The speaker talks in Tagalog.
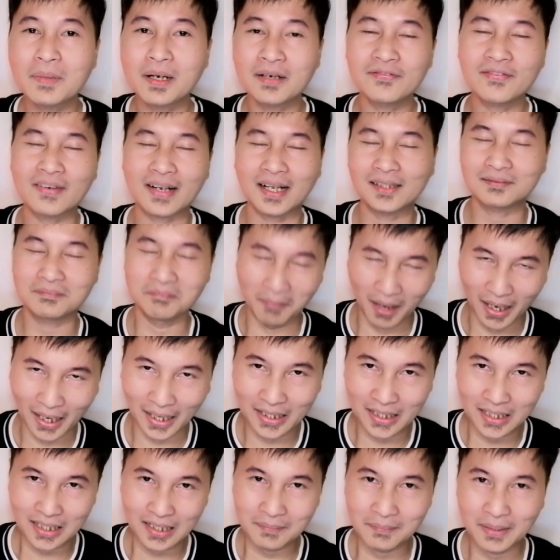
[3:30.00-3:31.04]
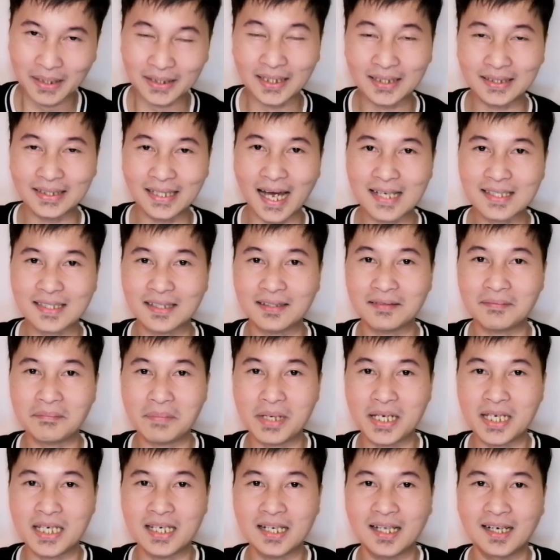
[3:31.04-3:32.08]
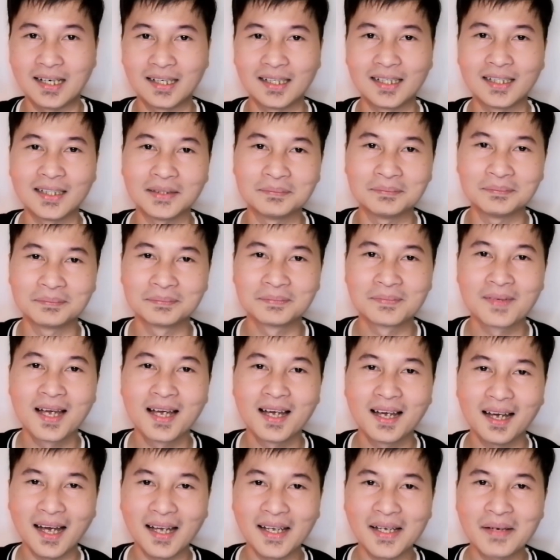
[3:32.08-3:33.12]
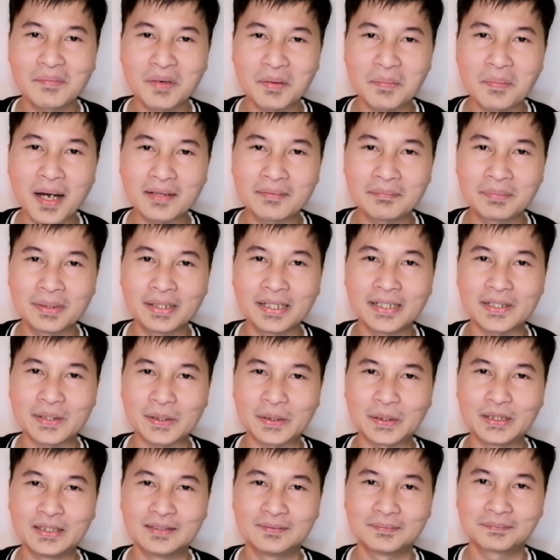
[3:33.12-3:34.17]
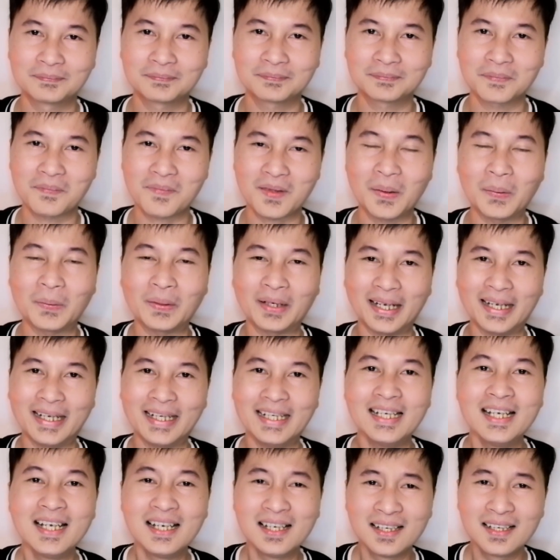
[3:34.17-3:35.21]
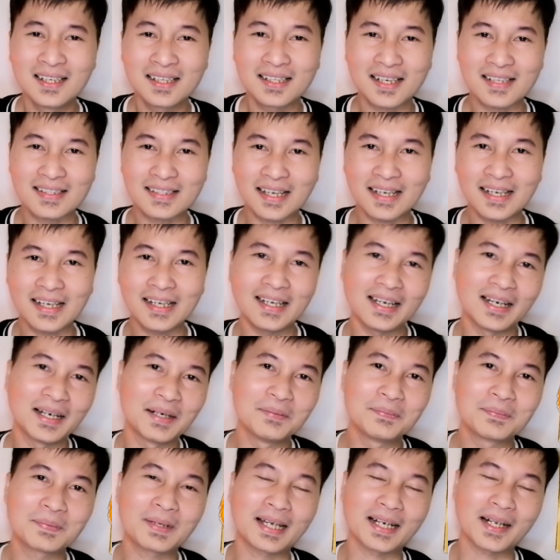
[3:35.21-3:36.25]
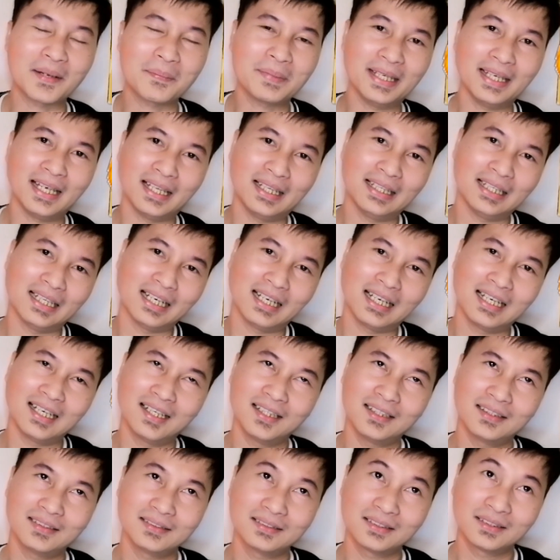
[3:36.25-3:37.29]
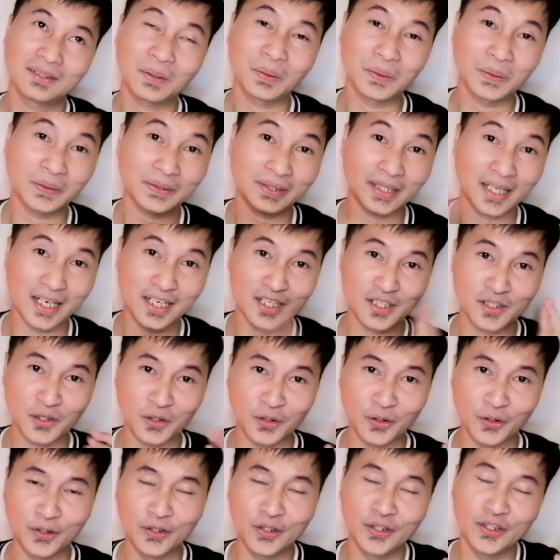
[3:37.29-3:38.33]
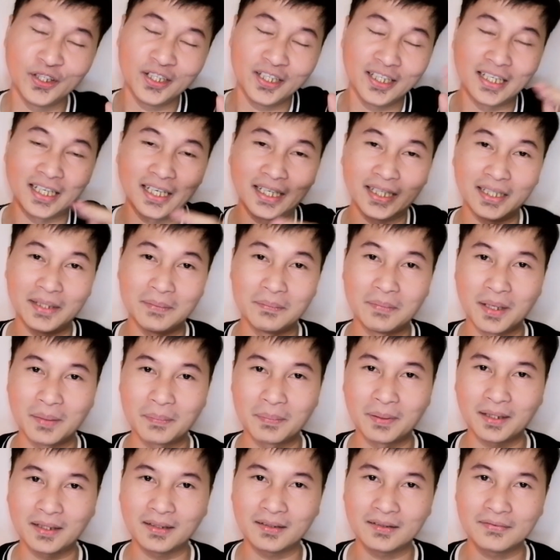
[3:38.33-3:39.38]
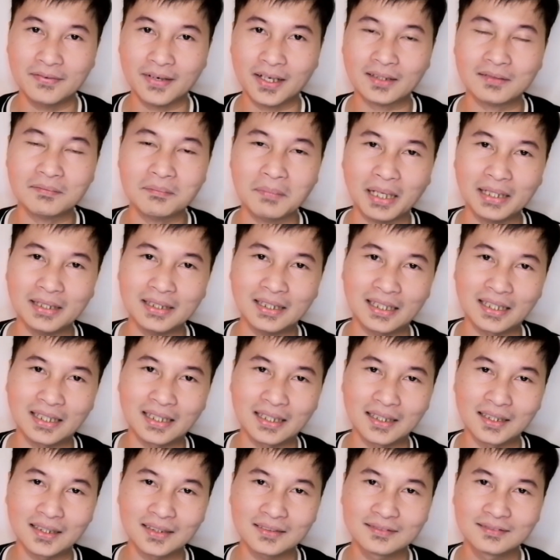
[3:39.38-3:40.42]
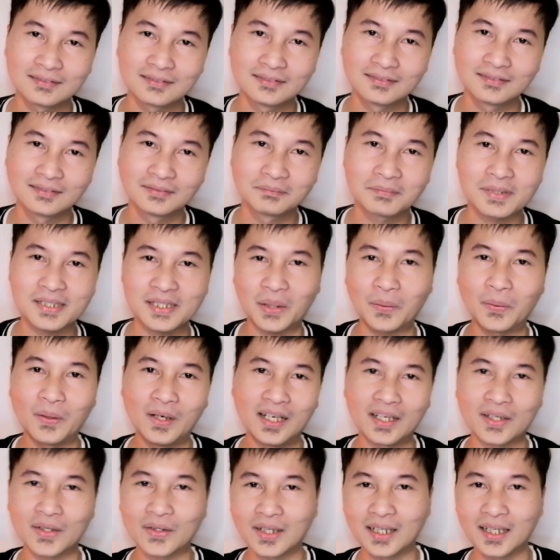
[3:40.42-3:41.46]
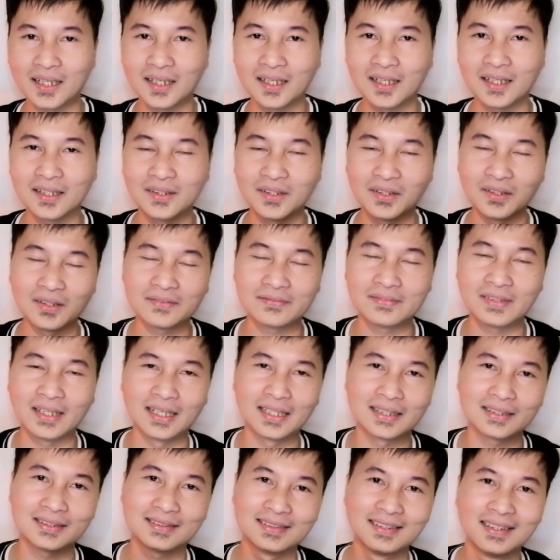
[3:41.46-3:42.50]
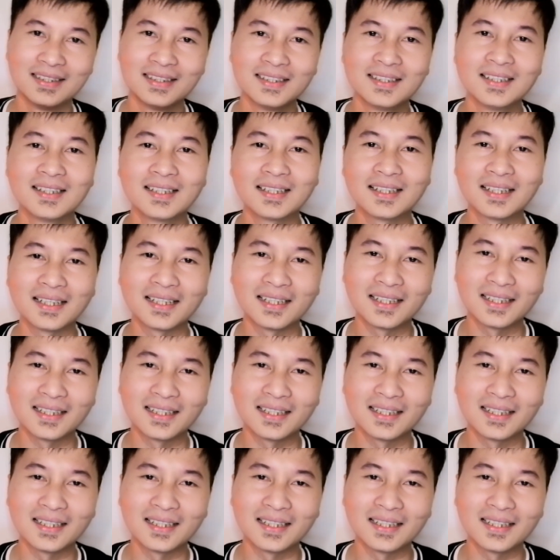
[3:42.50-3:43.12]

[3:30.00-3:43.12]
so, I am a fratman, but it doesn't mean um, I am a bad person. Okay? Kasi um, karamihan ng connotation ng iba, pag fratman ka, sa gulero ka, and all of that,